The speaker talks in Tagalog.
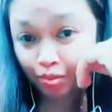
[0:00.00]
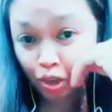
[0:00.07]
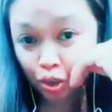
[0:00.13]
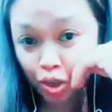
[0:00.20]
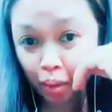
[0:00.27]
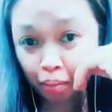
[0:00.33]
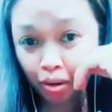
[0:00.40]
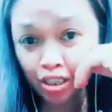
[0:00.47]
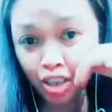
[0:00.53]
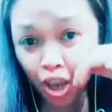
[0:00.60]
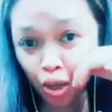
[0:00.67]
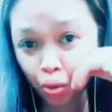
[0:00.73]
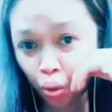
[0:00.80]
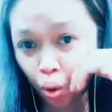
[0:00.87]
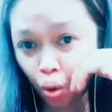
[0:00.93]
Siyempre
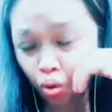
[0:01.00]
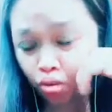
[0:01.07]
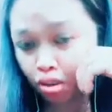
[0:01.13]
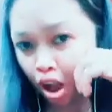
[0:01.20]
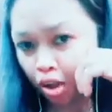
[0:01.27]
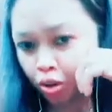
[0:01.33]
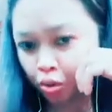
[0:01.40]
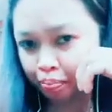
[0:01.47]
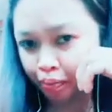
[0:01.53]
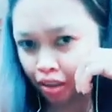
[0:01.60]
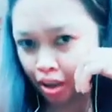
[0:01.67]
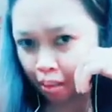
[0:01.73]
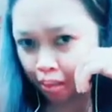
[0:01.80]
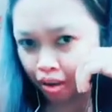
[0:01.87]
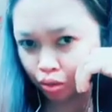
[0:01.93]
sa'yo! Ano
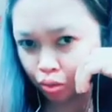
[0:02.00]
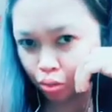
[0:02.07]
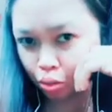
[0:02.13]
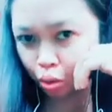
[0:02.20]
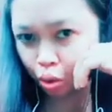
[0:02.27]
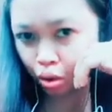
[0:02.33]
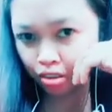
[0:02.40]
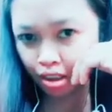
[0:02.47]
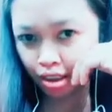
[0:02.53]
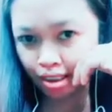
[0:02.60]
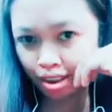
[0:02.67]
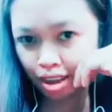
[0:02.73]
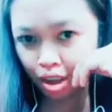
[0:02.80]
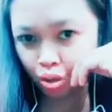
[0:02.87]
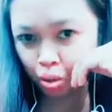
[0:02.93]
ba naman to?
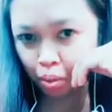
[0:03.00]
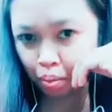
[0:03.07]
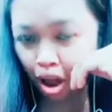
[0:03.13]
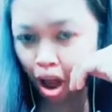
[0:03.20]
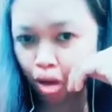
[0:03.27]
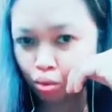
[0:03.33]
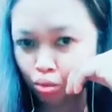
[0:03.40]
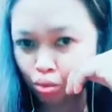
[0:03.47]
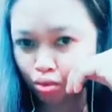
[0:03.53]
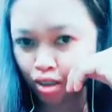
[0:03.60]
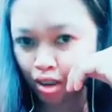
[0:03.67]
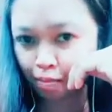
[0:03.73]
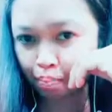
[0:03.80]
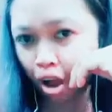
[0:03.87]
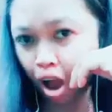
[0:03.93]
Nirereto pa ako
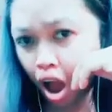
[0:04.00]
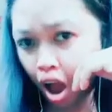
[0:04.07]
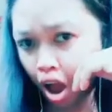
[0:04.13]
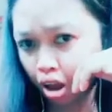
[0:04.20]
sa iba!